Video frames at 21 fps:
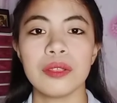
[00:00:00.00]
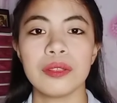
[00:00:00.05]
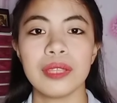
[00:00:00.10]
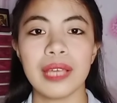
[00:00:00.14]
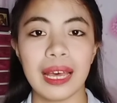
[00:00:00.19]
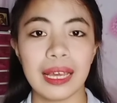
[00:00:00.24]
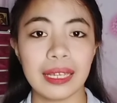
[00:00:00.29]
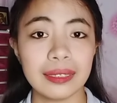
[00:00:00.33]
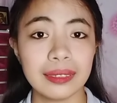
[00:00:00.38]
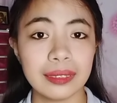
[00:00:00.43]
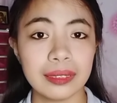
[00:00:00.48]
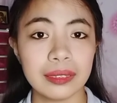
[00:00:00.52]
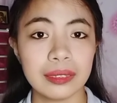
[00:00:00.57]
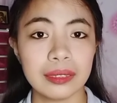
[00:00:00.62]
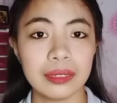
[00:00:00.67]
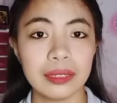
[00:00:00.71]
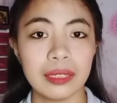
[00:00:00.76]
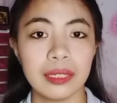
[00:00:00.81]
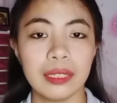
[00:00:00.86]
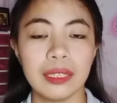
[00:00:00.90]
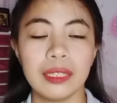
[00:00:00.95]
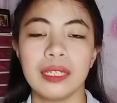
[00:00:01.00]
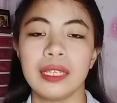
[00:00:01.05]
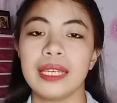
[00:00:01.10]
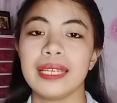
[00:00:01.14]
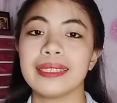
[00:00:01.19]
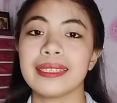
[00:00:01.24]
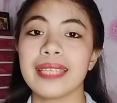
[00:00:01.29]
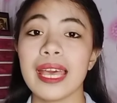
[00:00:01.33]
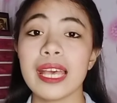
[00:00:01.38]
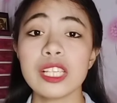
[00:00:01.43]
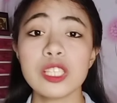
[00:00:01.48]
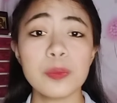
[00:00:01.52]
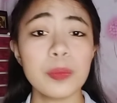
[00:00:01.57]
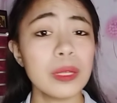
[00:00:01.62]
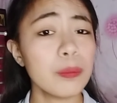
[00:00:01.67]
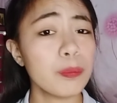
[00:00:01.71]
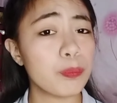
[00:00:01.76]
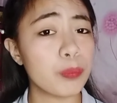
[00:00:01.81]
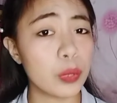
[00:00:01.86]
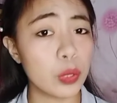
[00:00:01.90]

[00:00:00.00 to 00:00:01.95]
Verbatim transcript: that it has been